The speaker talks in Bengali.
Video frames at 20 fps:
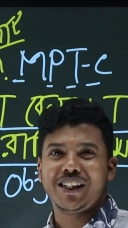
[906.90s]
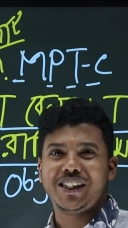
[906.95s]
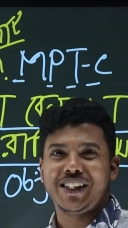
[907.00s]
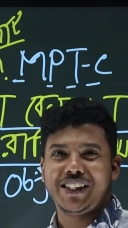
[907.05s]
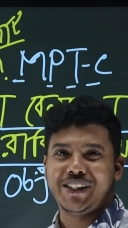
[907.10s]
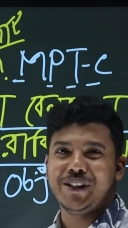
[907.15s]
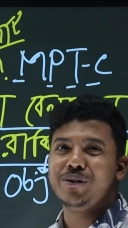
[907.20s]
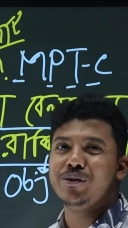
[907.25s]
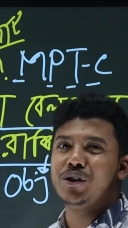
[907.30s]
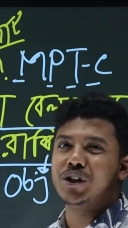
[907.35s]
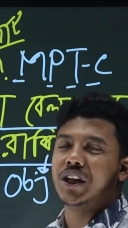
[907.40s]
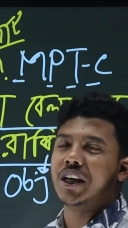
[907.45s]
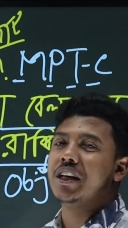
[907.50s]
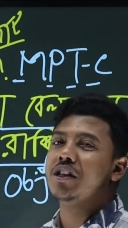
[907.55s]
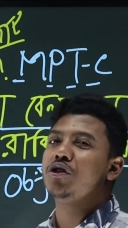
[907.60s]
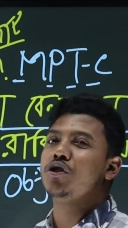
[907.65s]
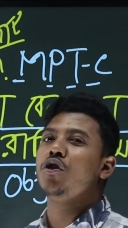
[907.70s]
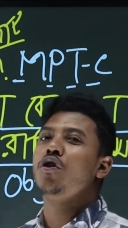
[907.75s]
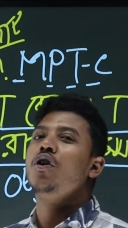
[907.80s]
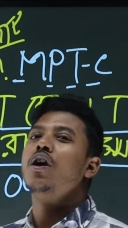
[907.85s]
যায় সেটা হচ্ছে
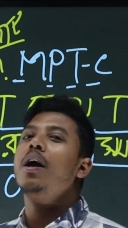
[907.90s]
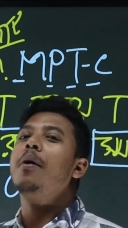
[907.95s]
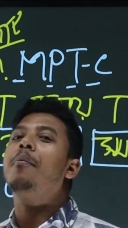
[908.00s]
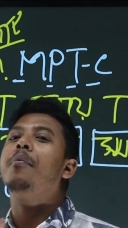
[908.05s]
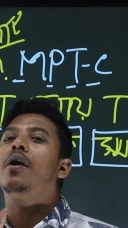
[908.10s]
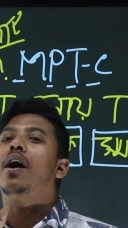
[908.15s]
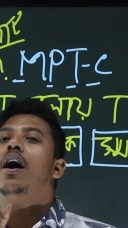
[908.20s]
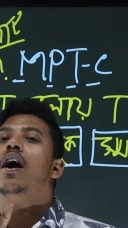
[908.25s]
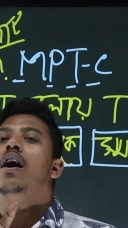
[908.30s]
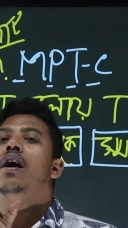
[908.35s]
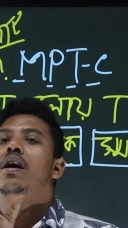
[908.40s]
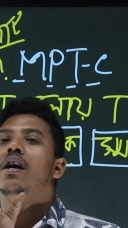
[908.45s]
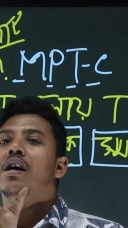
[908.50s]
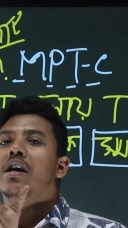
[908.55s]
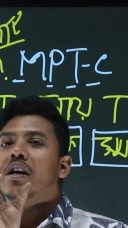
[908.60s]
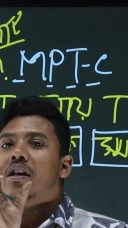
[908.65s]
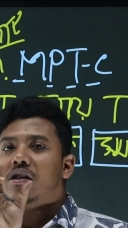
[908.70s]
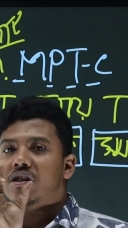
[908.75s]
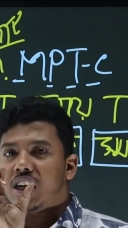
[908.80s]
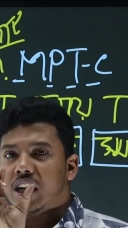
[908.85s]
যখন আমরা
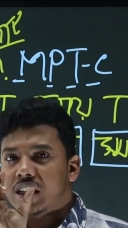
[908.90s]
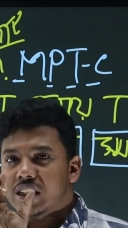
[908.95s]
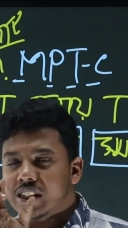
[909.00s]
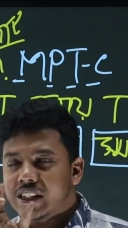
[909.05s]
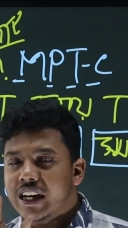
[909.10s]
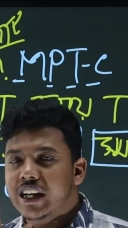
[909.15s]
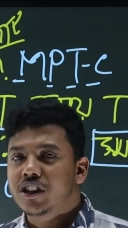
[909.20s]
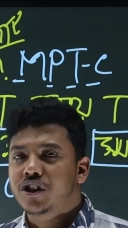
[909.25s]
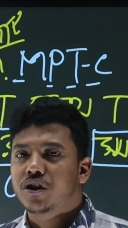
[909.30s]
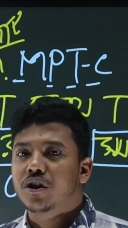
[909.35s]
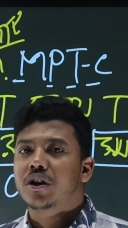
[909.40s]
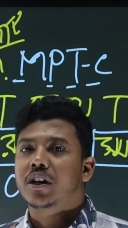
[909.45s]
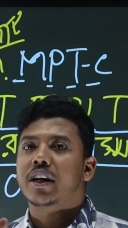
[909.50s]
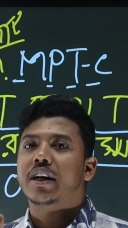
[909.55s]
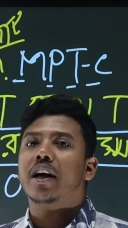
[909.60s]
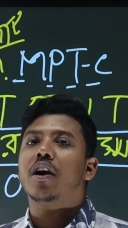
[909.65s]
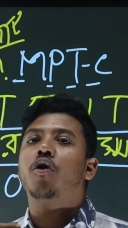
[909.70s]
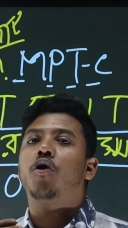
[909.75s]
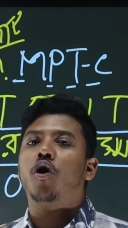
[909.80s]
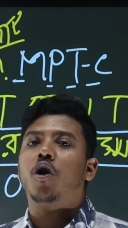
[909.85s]

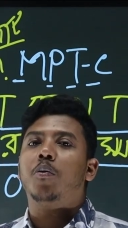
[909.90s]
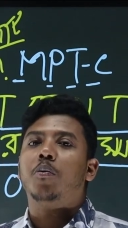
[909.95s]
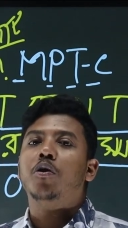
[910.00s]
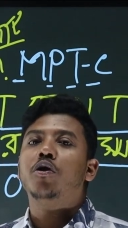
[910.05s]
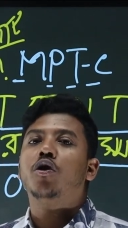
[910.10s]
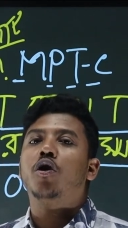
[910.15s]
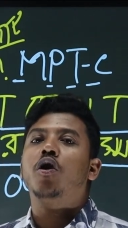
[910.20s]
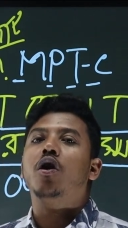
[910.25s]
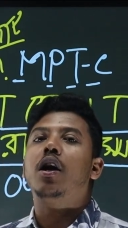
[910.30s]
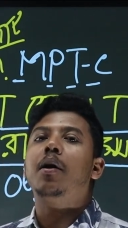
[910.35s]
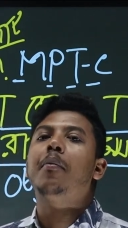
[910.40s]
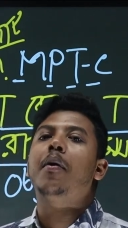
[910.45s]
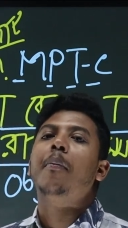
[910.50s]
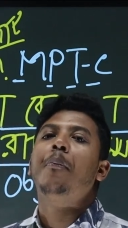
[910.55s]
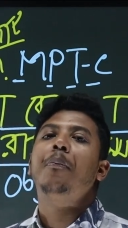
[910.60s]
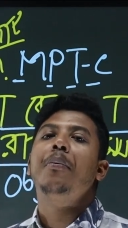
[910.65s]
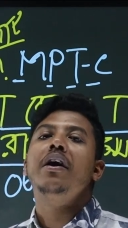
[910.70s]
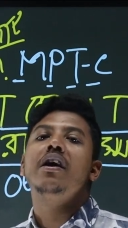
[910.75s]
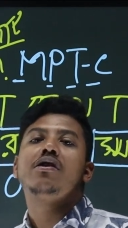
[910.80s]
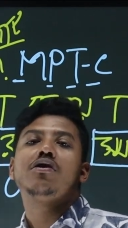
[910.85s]
ট্রান্সলেশনটাকে করব তখন আমরা
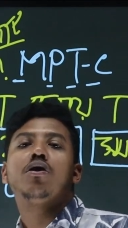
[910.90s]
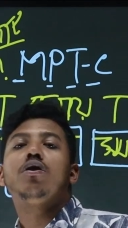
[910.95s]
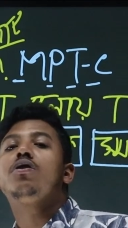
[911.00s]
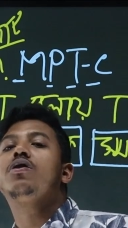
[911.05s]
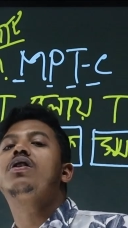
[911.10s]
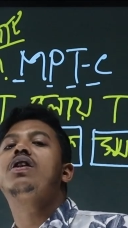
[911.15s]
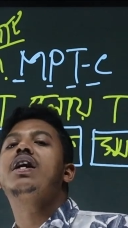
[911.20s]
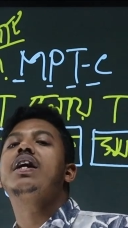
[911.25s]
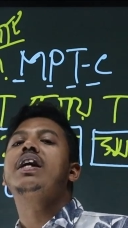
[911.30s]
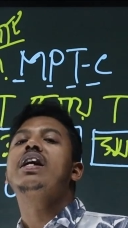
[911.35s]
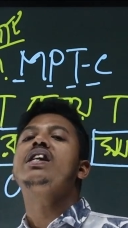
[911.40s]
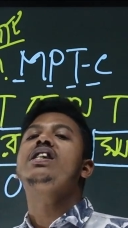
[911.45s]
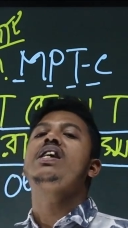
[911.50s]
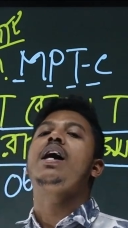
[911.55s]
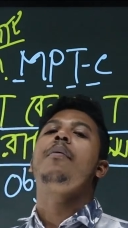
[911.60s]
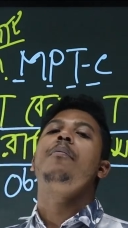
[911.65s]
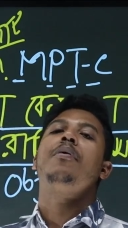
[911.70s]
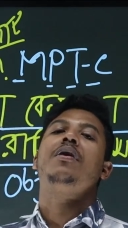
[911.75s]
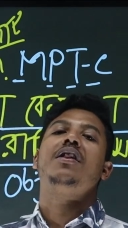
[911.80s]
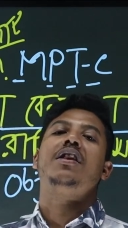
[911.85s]
পেছন থেকে
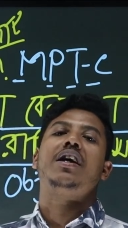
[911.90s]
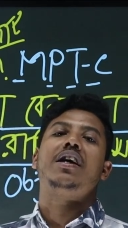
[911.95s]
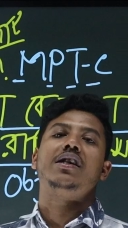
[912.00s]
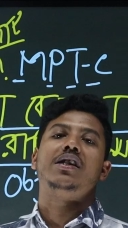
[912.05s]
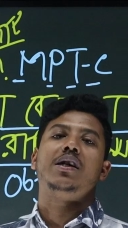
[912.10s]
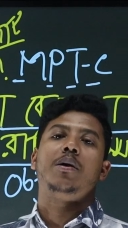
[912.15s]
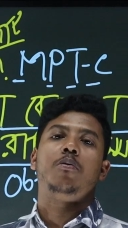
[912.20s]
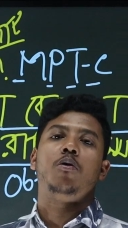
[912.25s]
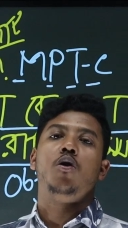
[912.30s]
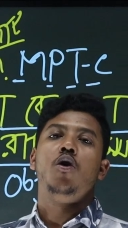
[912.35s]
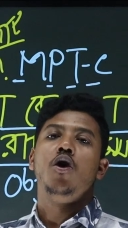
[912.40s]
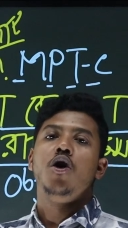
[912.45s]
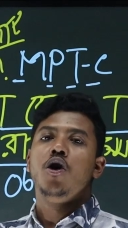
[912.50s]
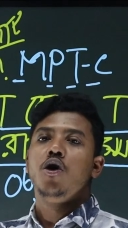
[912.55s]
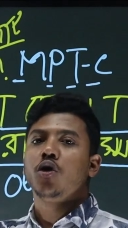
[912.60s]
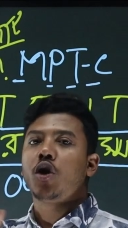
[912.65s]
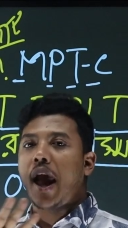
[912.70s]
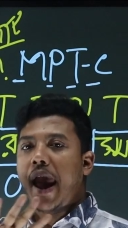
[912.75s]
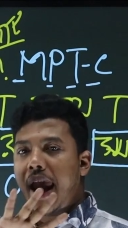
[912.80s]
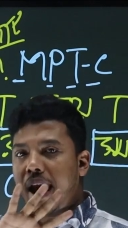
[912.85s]
সামনের দিকে যাব
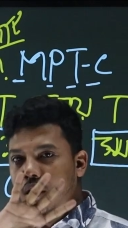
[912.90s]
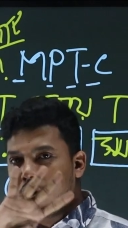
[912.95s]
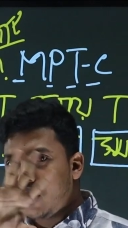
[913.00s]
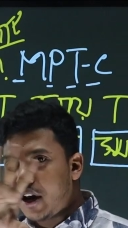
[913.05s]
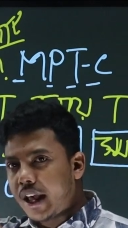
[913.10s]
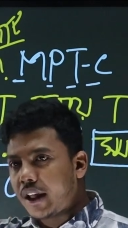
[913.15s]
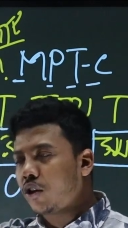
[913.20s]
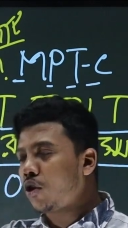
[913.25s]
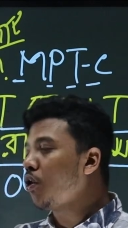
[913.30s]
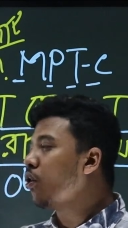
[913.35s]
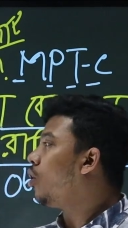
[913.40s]
তো এখন এত